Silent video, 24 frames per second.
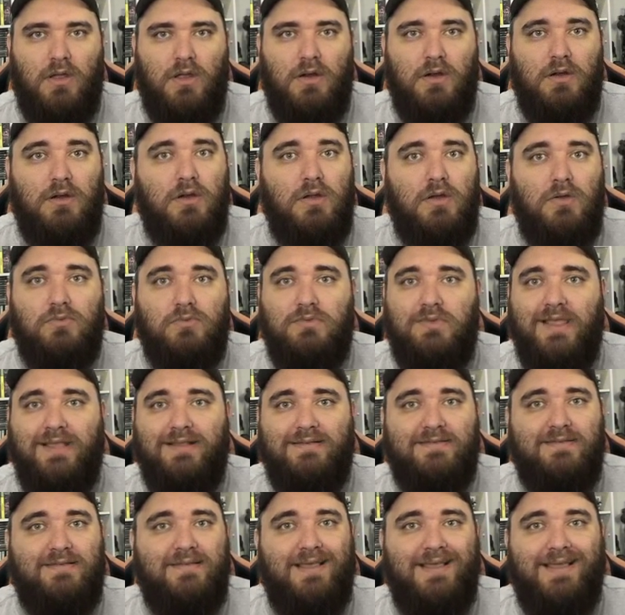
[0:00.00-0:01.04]
Não
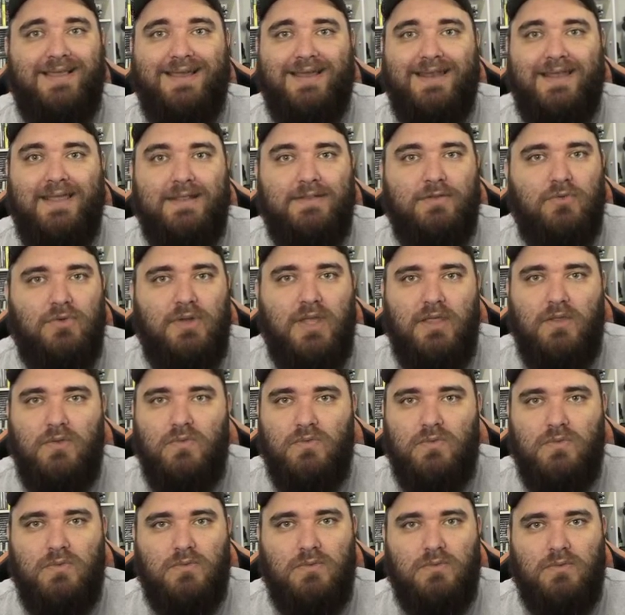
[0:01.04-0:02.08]
tem segredo
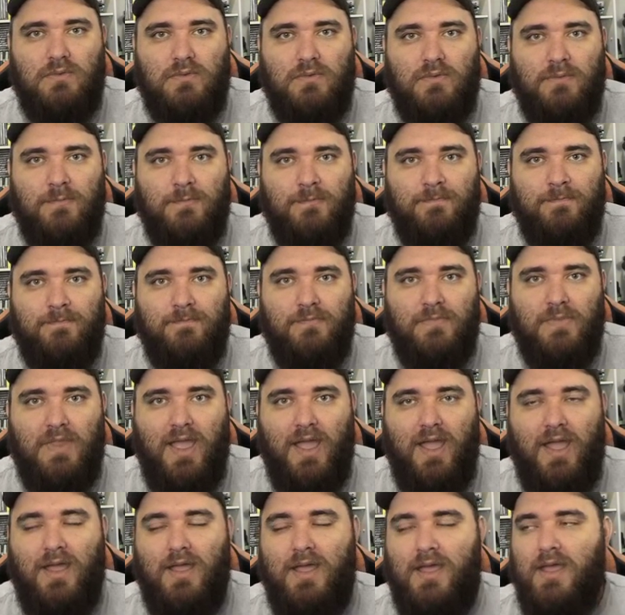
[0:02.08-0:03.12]
nenhum,
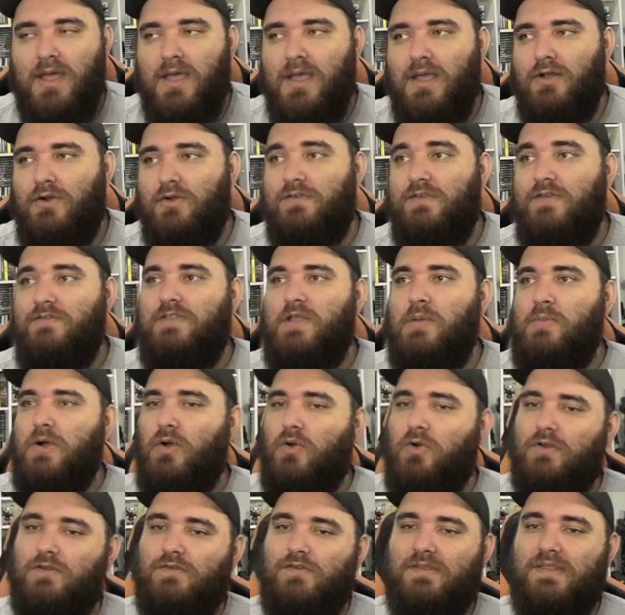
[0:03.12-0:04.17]
né? Inclusive tem uma
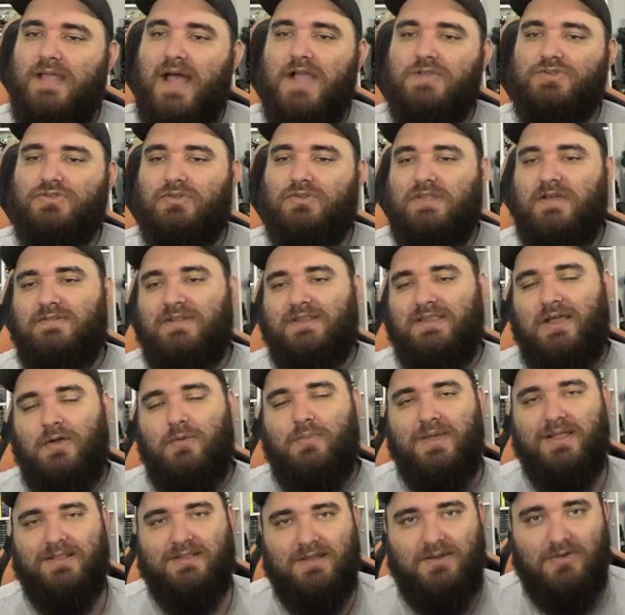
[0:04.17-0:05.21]
curiosidade que eu tava até
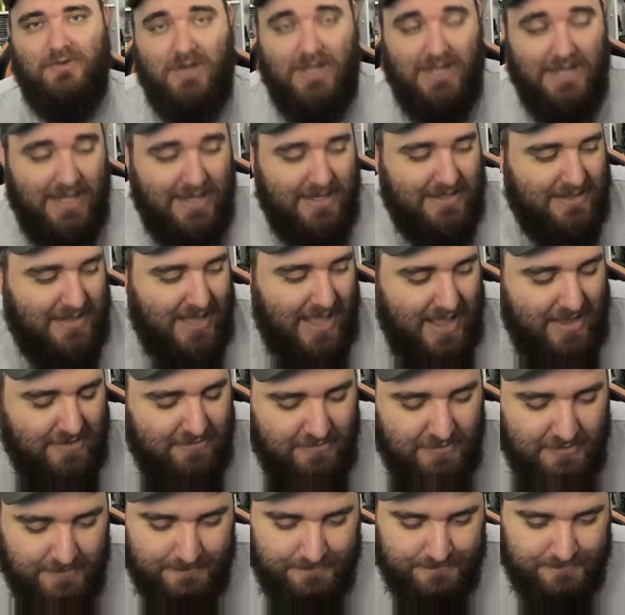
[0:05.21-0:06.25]
comentando com a galera em
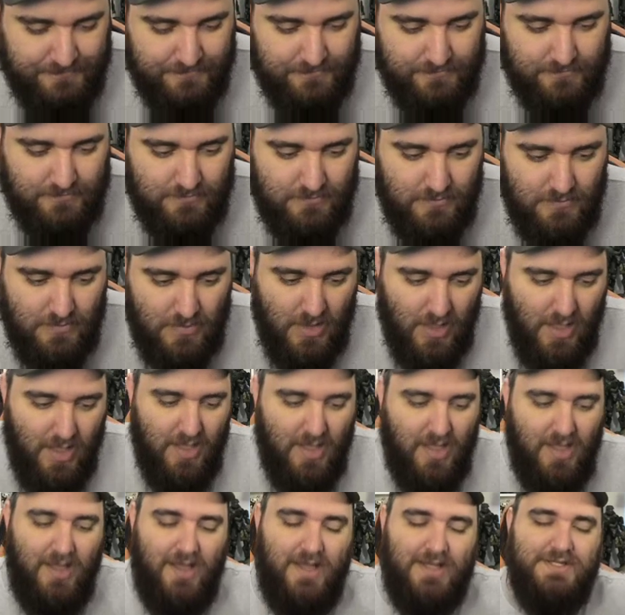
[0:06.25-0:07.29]
live.
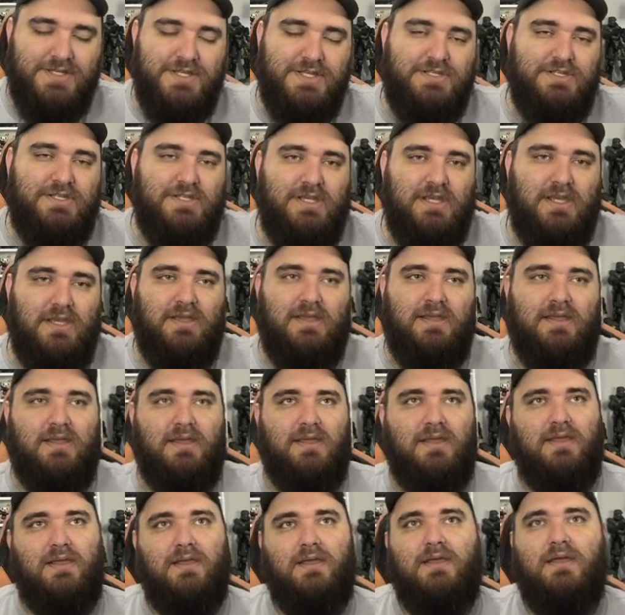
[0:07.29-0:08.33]
A gente,
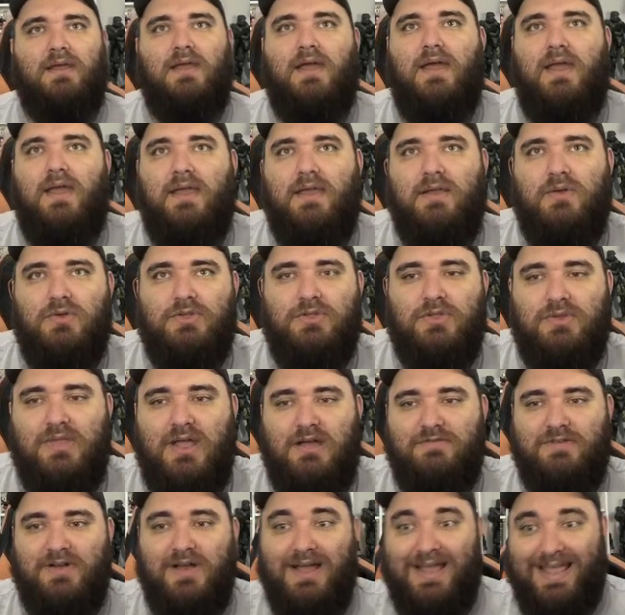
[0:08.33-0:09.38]
é, enquanto eu
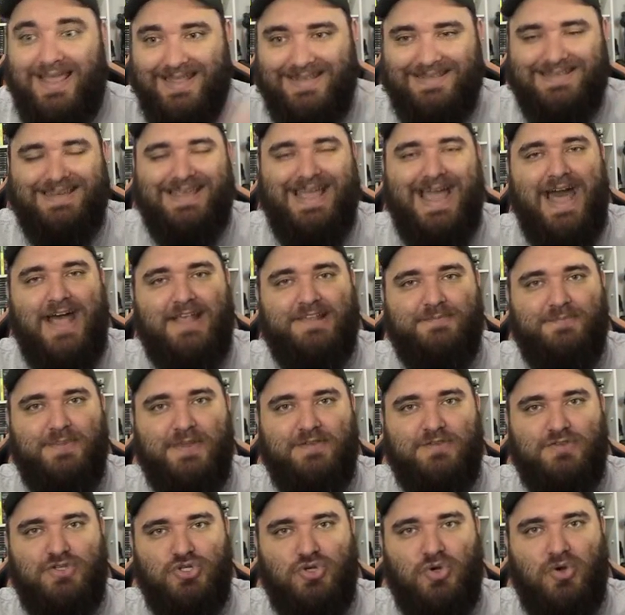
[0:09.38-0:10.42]
tava entre
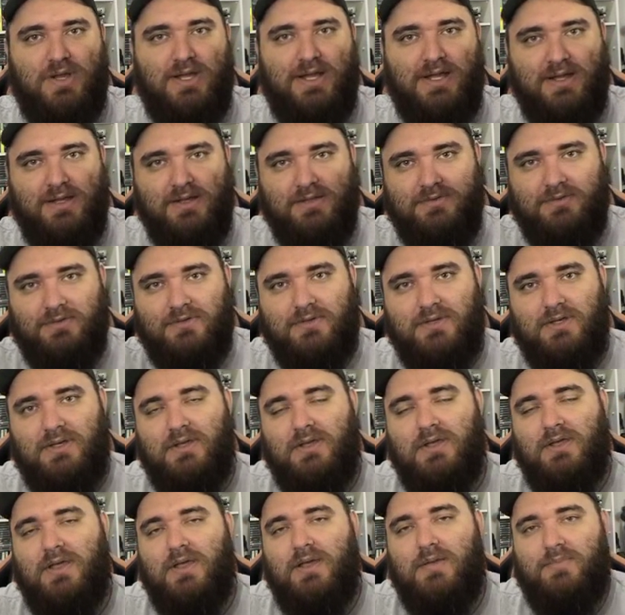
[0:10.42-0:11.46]
aspas jogando,
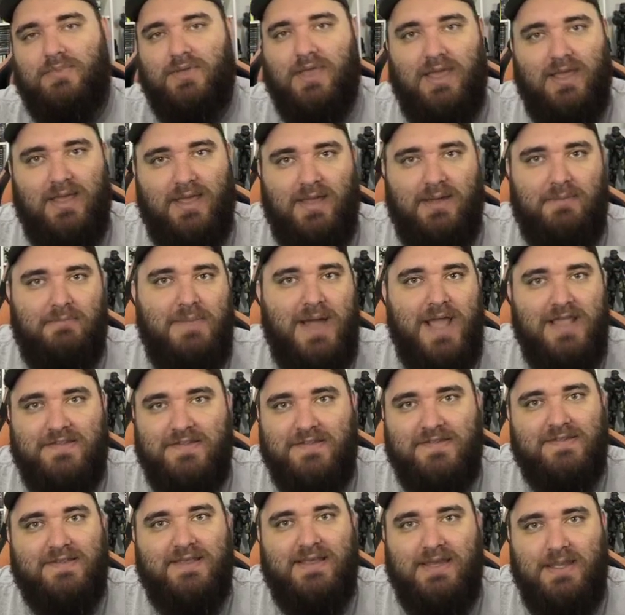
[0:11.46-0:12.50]
né? Porque é mais
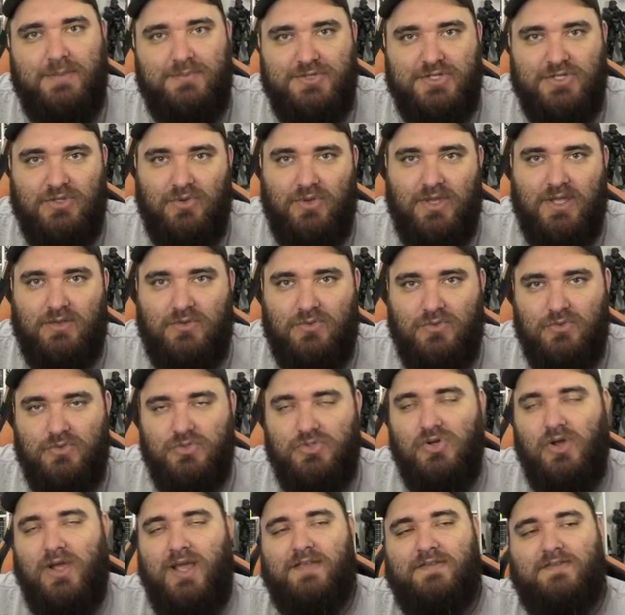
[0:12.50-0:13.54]
script do que tudo. O
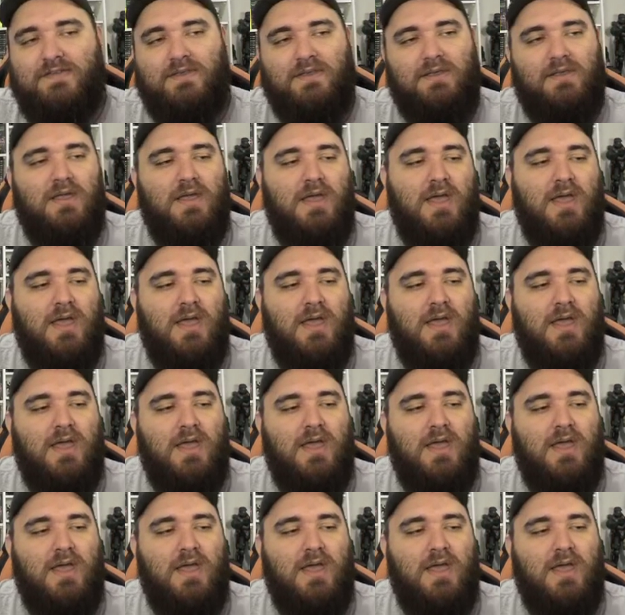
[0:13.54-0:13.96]
jogo é assim.